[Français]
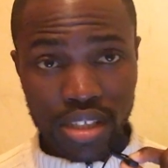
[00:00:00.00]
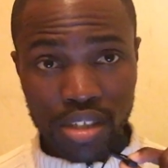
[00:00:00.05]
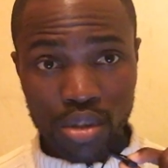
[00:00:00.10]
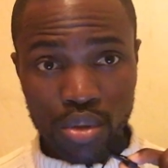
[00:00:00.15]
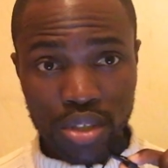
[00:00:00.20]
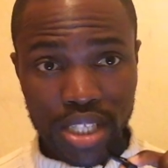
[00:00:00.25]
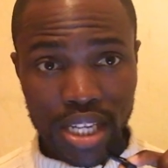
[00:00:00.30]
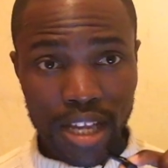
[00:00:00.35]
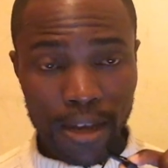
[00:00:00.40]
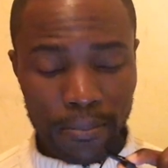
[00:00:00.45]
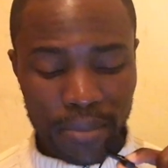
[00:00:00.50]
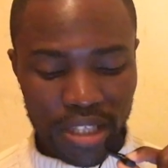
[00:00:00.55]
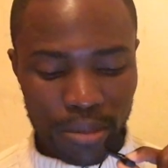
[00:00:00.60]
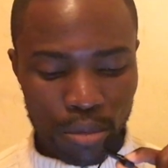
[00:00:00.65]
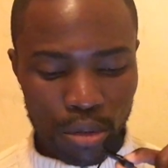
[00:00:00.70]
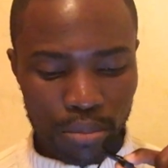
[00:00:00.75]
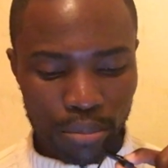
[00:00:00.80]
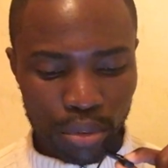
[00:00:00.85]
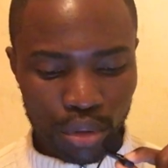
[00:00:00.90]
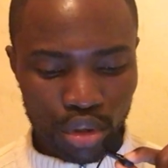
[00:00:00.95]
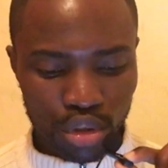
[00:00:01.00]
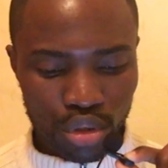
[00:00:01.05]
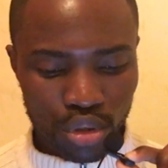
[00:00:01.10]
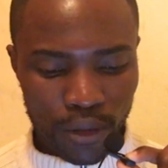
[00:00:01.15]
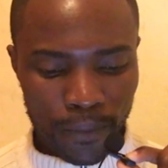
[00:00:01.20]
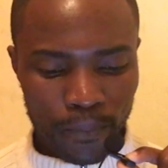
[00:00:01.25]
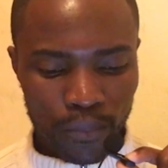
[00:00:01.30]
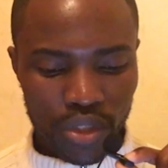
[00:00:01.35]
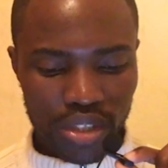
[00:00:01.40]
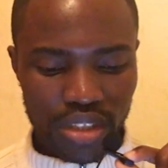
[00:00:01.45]
le salaire minimum brut
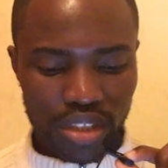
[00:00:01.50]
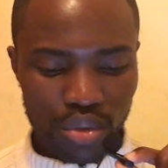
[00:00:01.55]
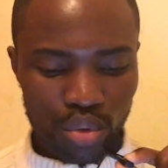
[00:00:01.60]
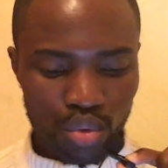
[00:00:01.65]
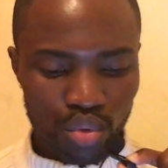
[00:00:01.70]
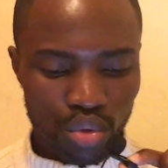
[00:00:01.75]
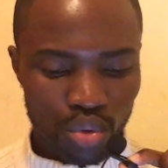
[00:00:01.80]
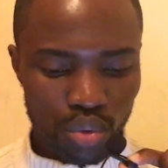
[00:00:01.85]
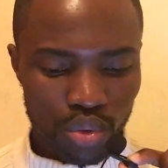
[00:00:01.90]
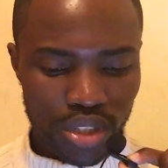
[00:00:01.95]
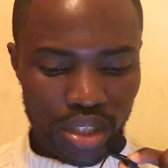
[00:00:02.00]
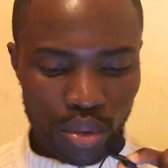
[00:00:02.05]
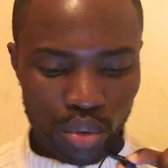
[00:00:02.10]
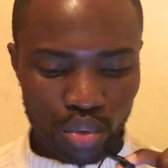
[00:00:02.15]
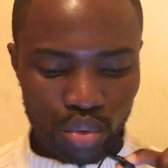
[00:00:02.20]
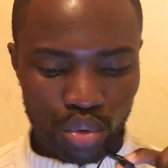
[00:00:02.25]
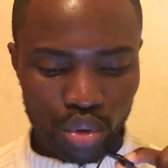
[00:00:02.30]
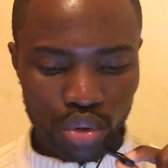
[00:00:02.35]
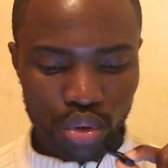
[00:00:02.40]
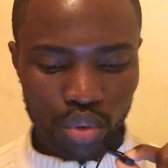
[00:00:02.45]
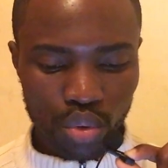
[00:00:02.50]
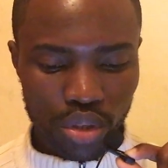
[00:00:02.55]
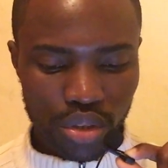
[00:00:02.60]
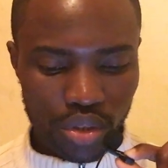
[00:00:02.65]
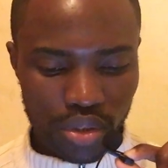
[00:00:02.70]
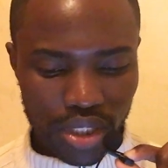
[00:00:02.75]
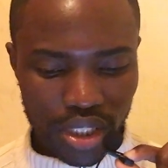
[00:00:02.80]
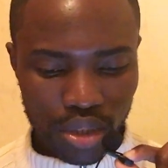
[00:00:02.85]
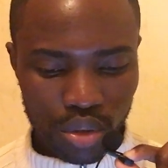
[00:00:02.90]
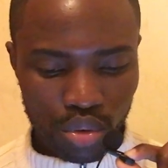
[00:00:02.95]
se situe aux alentours de
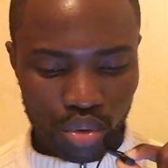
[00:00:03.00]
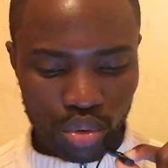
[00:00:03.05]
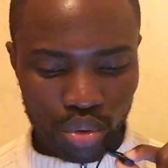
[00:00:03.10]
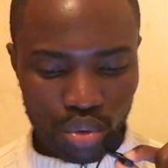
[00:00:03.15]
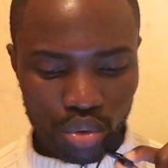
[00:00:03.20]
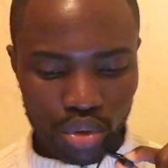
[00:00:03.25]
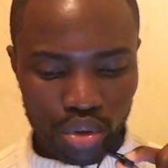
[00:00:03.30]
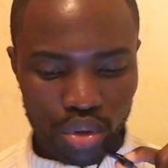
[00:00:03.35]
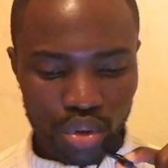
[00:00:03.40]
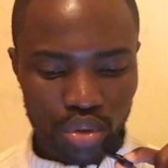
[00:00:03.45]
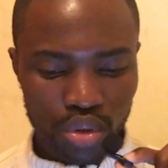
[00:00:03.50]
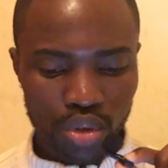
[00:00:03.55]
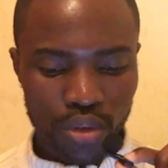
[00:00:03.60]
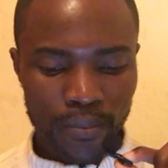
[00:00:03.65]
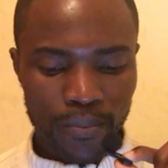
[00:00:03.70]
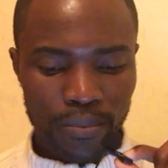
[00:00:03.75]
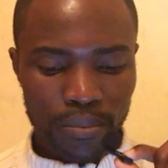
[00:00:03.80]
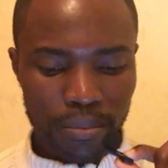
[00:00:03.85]
350 euros contre